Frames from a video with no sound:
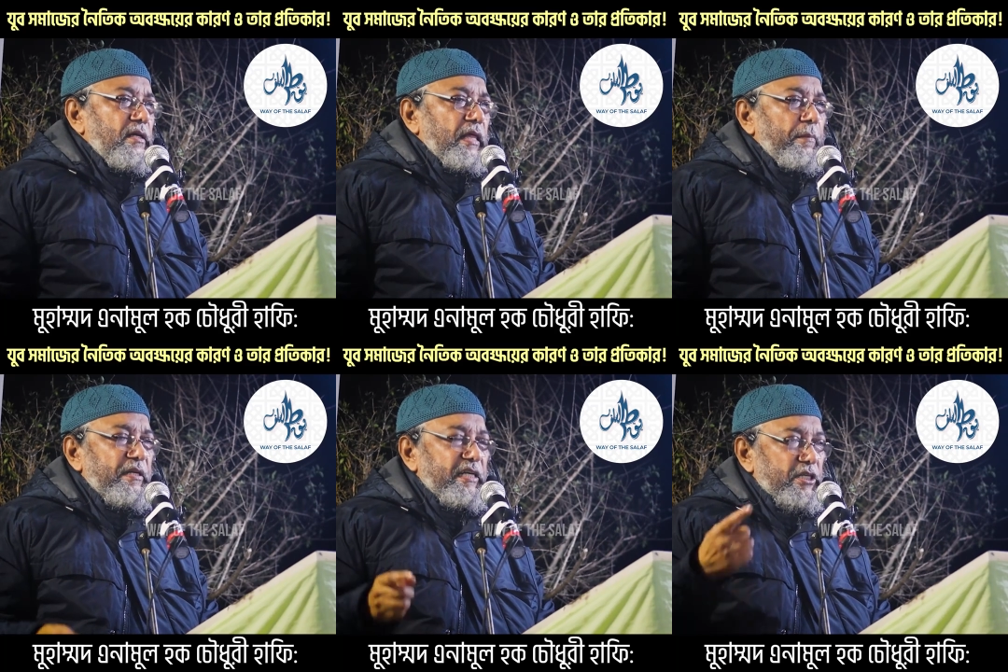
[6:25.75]
তা
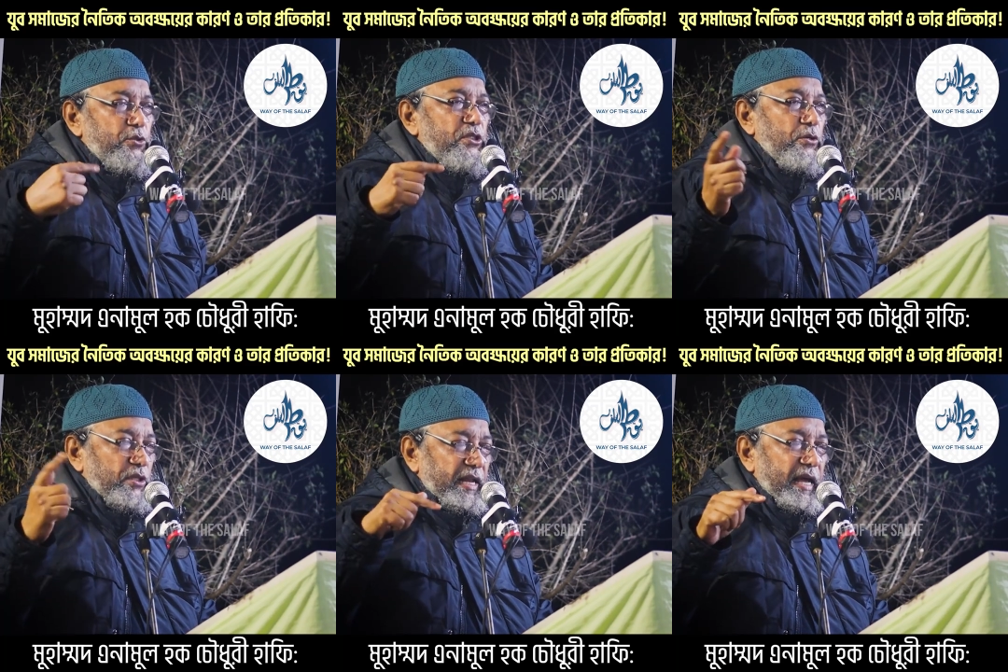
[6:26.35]
আমি জিজ্ঞেস করছি
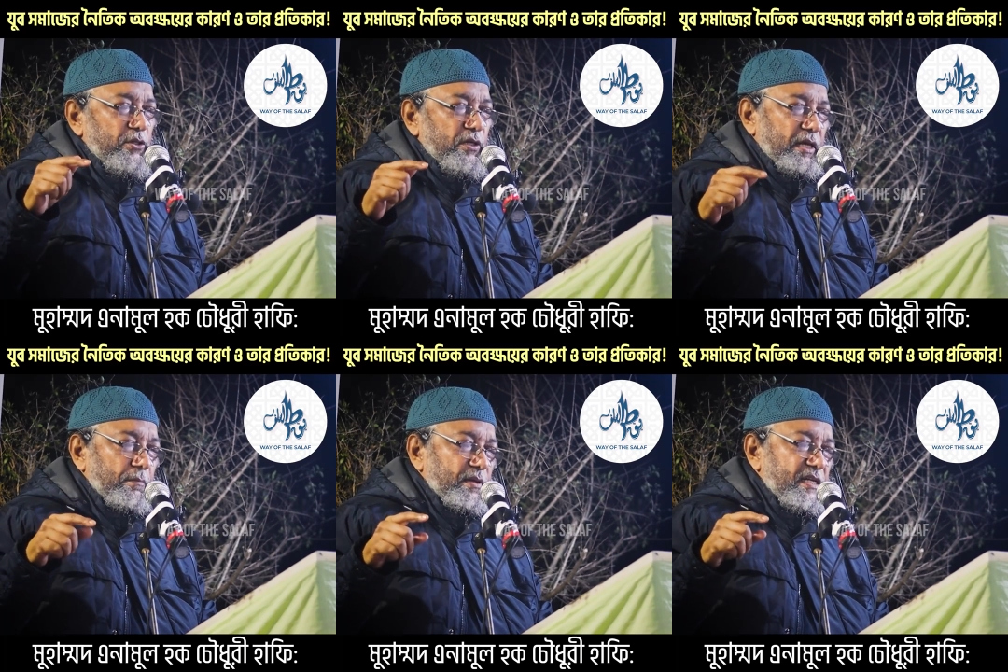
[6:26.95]
ওদেরই একজনকে
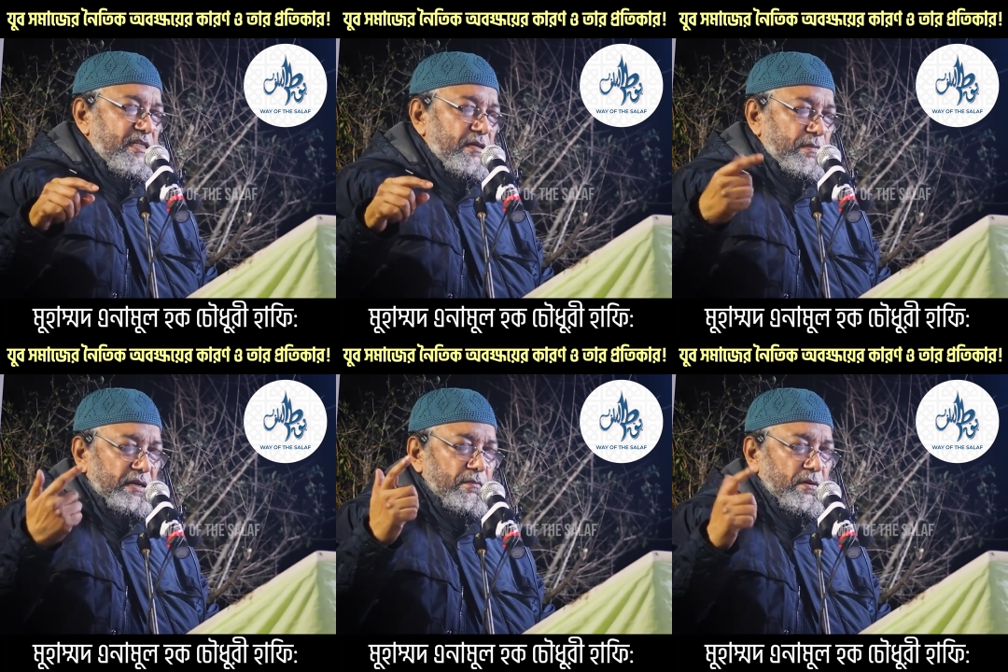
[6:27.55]
বিদেশি
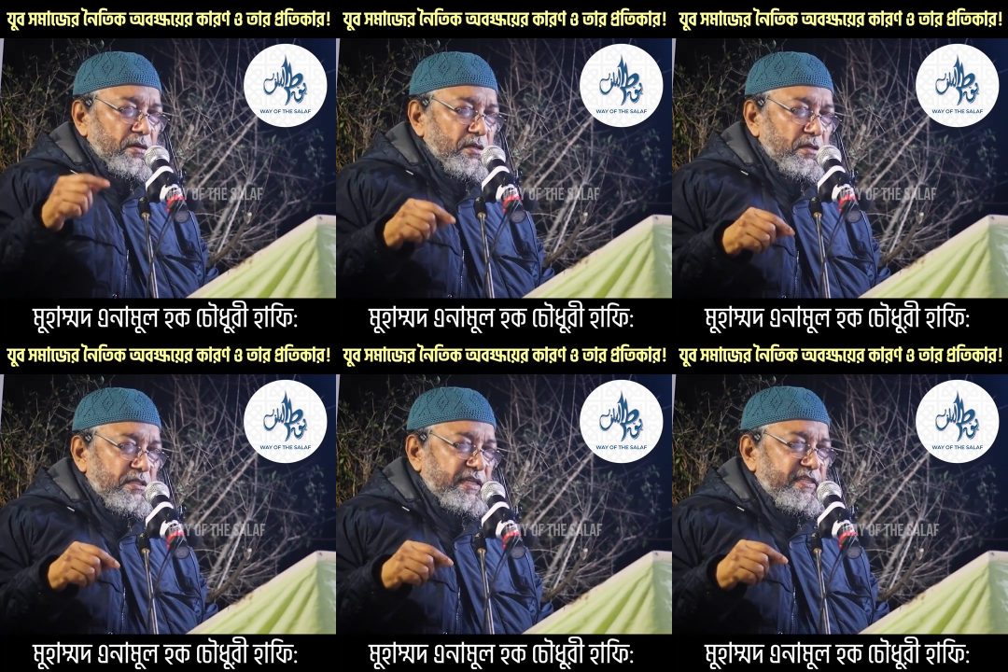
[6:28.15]
মানে
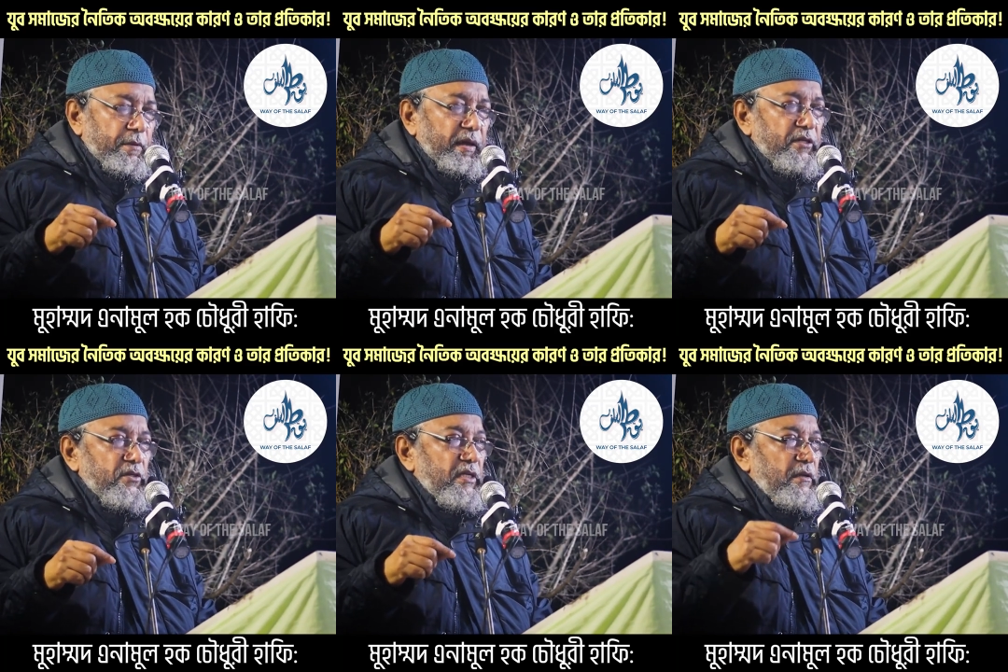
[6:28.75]
সাথে চামড়া
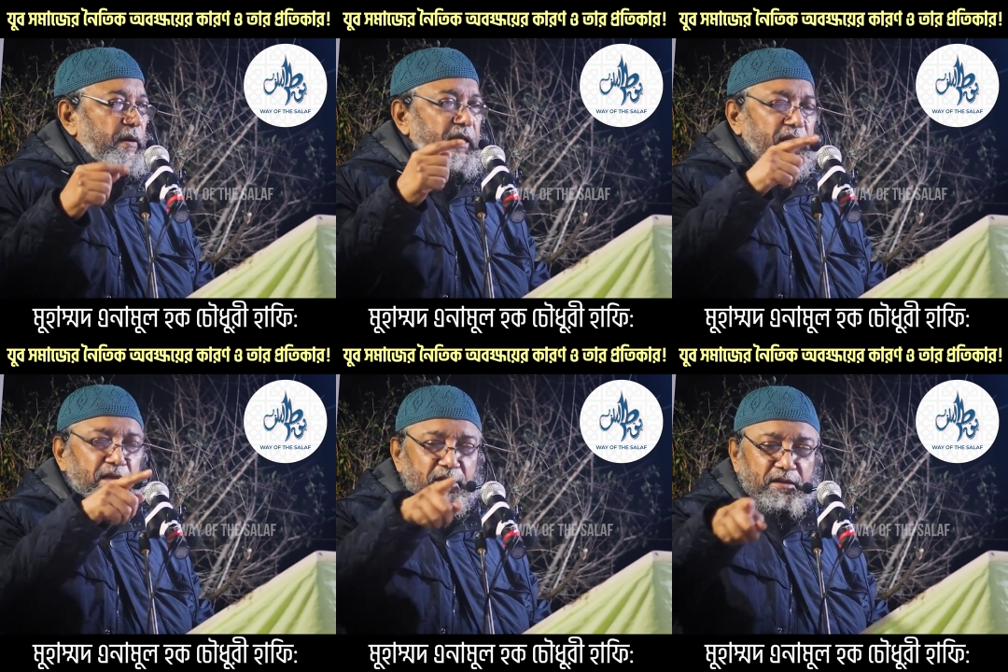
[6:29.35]
একজনকে যে ভাই
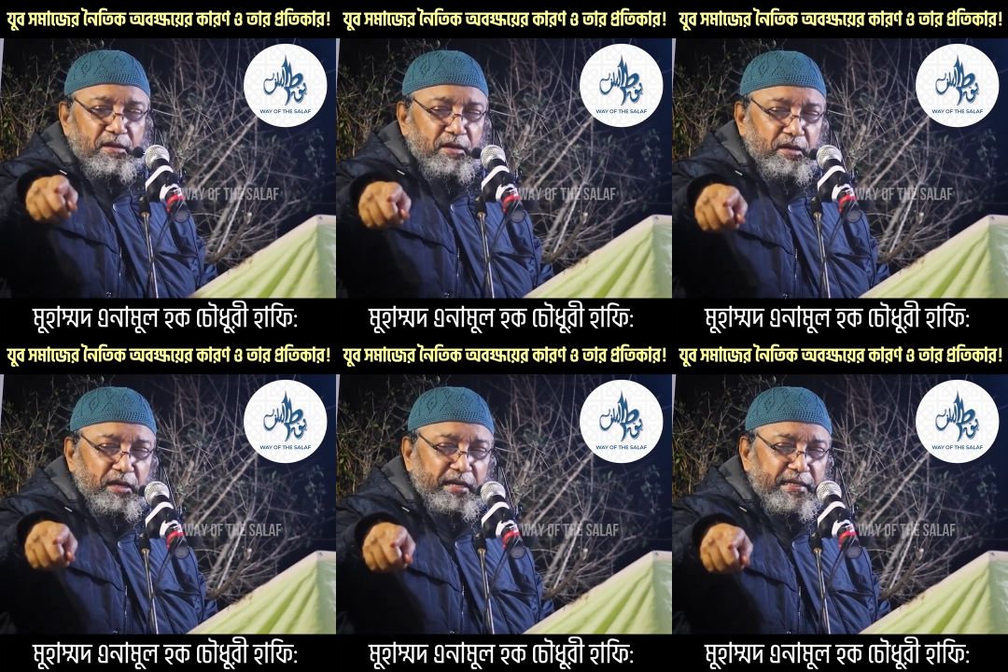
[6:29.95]

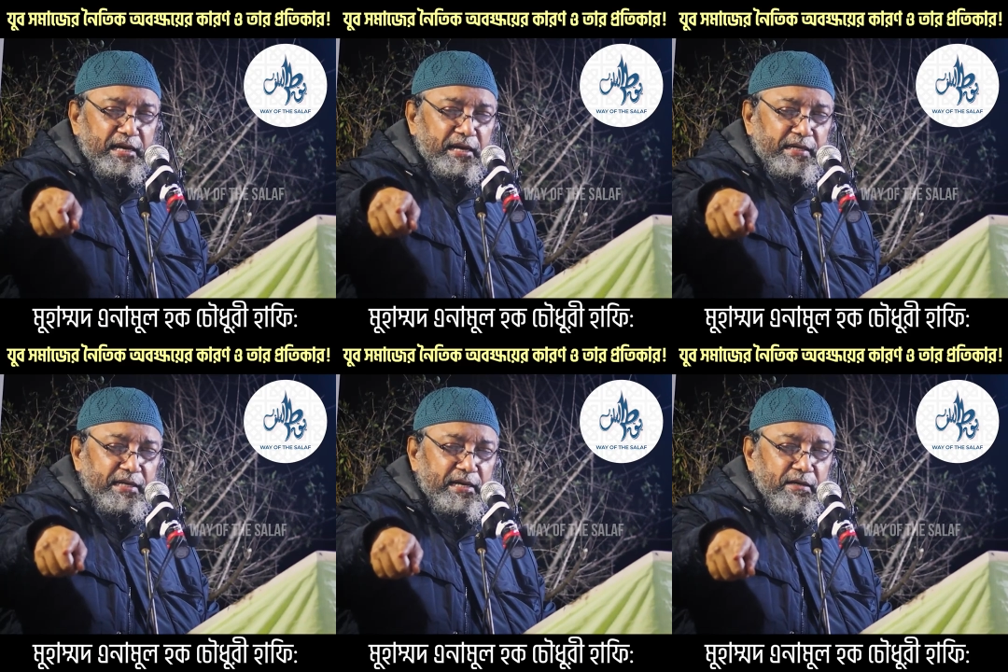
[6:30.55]
এটা এটা